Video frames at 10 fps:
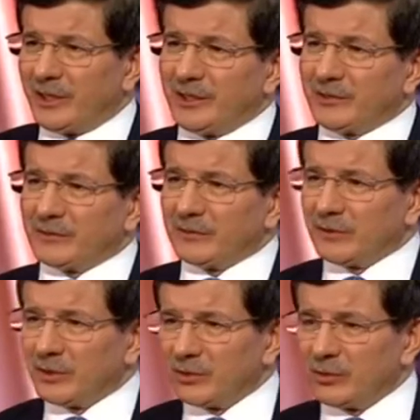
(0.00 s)
Nihayet
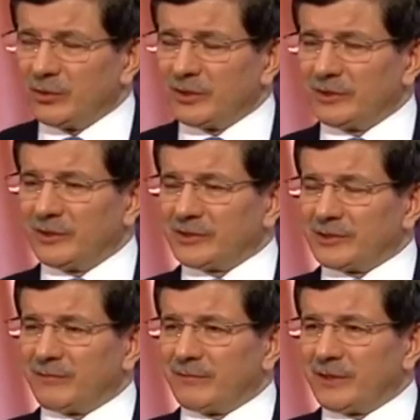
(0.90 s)
ülkenin
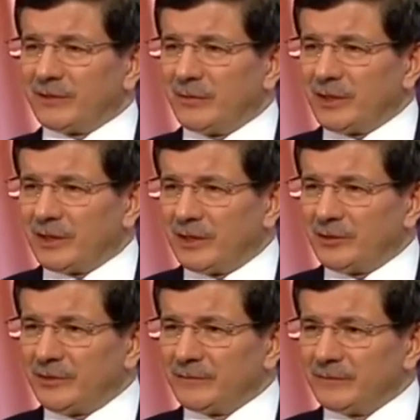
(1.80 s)
hesap veren
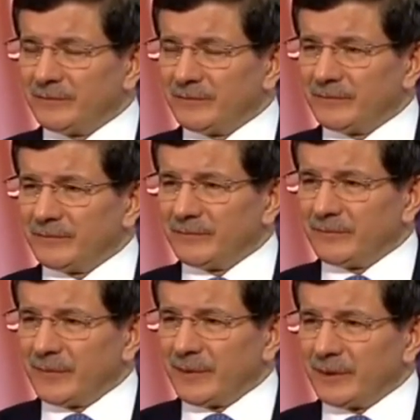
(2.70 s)
makamı
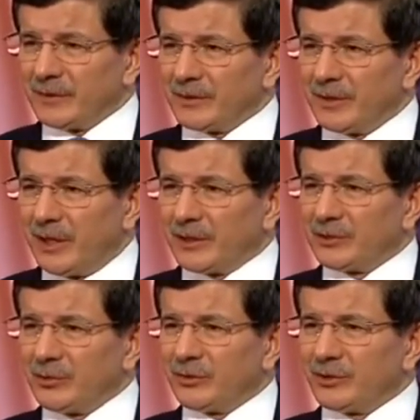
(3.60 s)

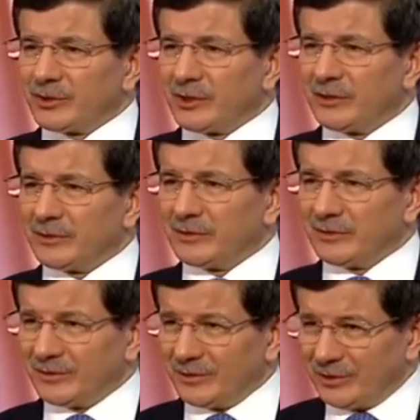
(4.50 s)
halkın önüne çıkan
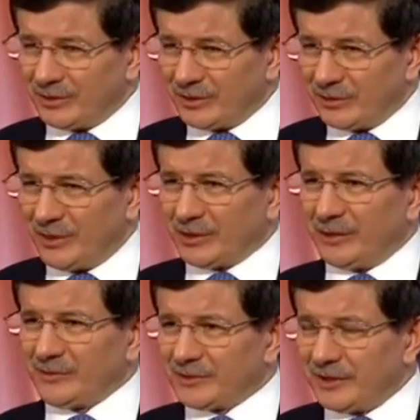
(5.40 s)
e,
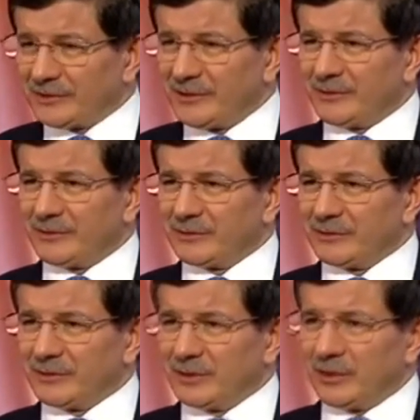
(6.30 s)
makamı siyasettir.
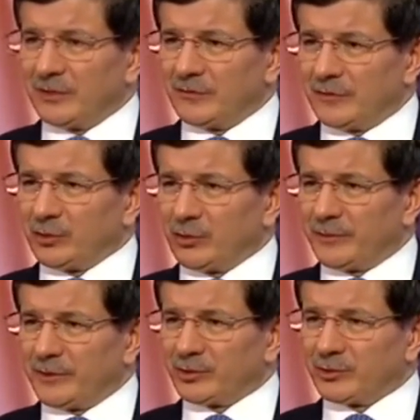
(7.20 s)
Şah Fırat
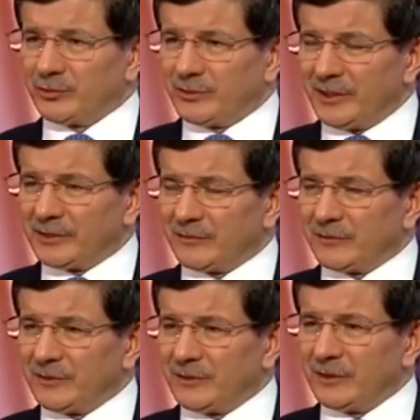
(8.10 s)
Operasyonu
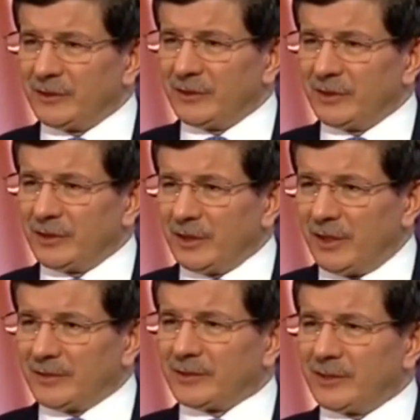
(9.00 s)
direktifini
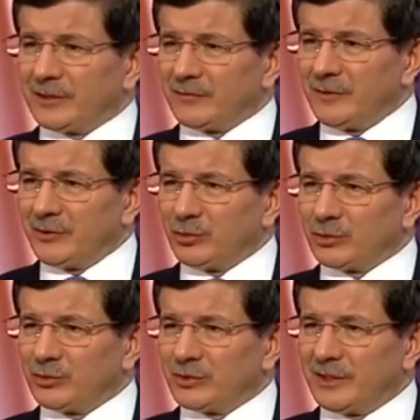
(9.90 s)
alternatifli
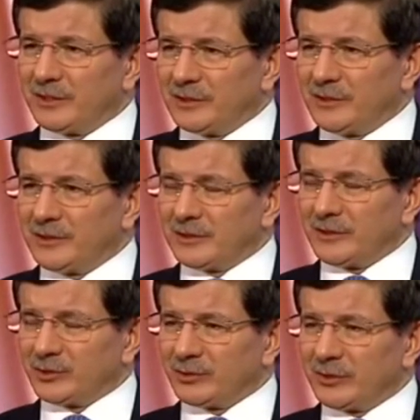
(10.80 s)
düşünceleri
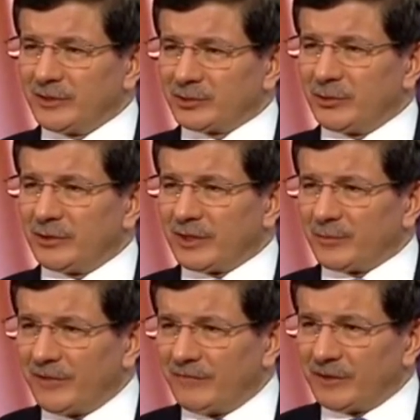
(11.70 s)
dinledikten sonra yazılı
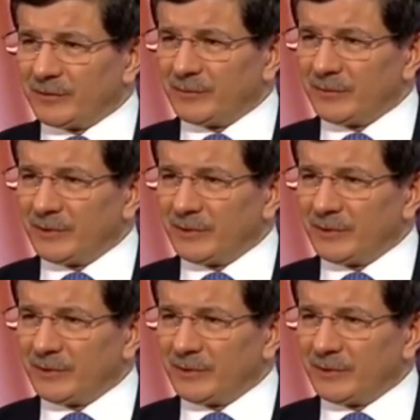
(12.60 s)
olarak ben verdim.